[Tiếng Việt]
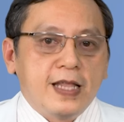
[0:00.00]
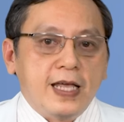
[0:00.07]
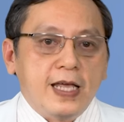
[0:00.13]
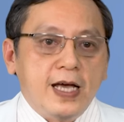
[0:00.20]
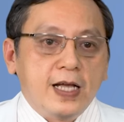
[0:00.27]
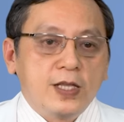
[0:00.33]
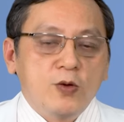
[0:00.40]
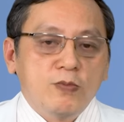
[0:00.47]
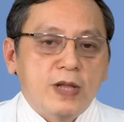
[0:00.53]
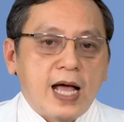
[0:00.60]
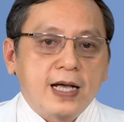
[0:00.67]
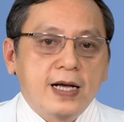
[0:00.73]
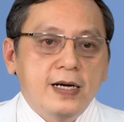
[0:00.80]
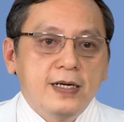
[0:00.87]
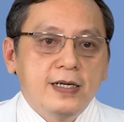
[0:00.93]
thì ờ, chúng ta
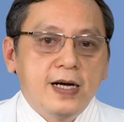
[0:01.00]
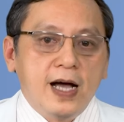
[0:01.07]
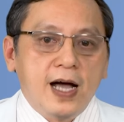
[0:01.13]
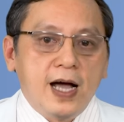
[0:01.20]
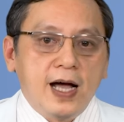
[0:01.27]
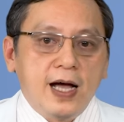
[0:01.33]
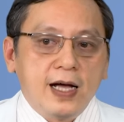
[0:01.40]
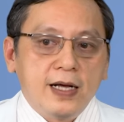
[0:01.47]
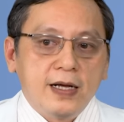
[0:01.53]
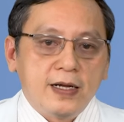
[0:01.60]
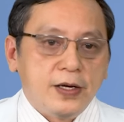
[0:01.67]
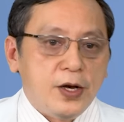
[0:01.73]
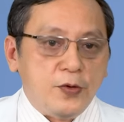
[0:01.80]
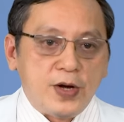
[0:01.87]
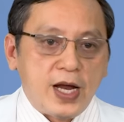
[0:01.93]
cứ ờ,
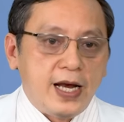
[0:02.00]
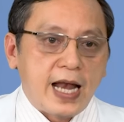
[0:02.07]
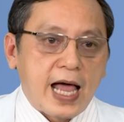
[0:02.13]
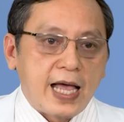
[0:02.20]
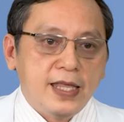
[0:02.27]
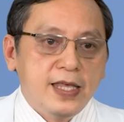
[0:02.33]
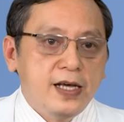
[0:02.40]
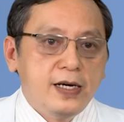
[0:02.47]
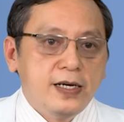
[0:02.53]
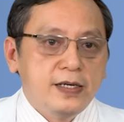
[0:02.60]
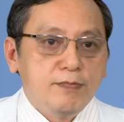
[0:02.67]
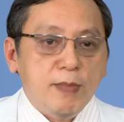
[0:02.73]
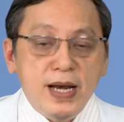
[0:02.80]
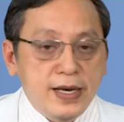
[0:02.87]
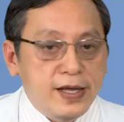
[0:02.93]
điều trị lại như
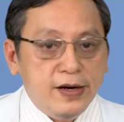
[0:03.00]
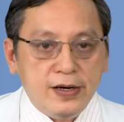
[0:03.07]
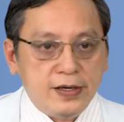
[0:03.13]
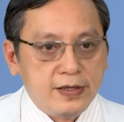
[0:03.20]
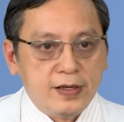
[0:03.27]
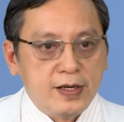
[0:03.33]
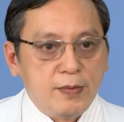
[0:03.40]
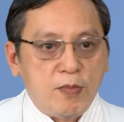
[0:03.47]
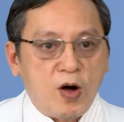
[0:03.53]
bình thường dạ.